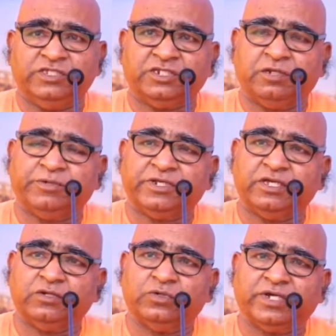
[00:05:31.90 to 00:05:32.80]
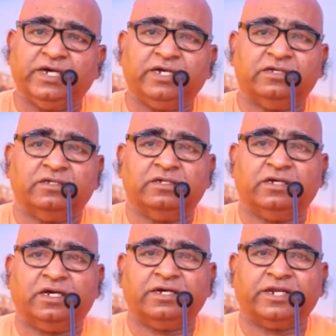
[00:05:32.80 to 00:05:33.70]
వేసినప్పటికీ కూడా
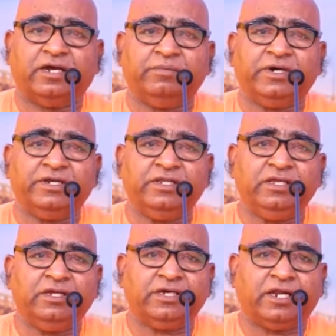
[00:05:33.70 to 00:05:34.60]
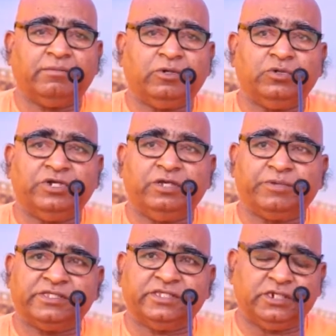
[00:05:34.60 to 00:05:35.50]
ఆ గ్రామాన్ని గ్రామంలో
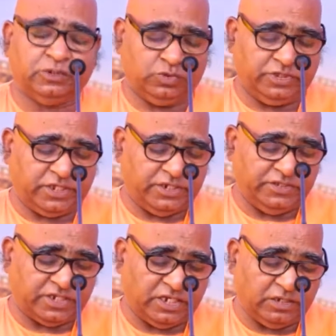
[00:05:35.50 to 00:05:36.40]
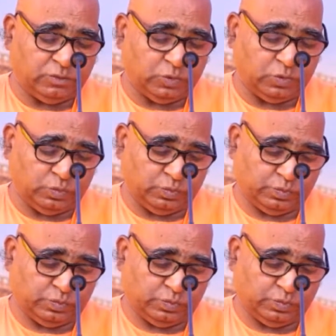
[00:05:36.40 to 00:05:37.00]
ఉండే ప్రజలను ఉద్ధరించలేము